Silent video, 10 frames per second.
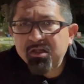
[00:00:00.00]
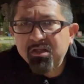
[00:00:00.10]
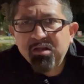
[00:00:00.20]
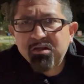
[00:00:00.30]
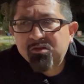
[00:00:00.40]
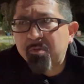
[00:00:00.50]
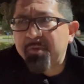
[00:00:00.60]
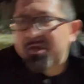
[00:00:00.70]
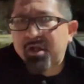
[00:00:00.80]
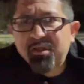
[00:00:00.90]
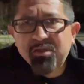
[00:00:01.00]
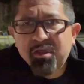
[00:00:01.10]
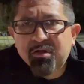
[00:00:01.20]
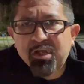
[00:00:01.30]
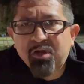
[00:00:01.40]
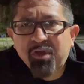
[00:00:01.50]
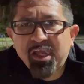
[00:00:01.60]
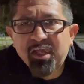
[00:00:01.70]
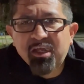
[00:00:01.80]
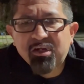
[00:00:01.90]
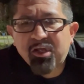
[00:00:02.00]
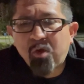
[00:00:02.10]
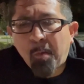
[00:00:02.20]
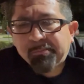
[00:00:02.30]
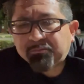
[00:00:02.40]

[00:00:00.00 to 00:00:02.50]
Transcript: El de Guerrero, allá en Guerrero.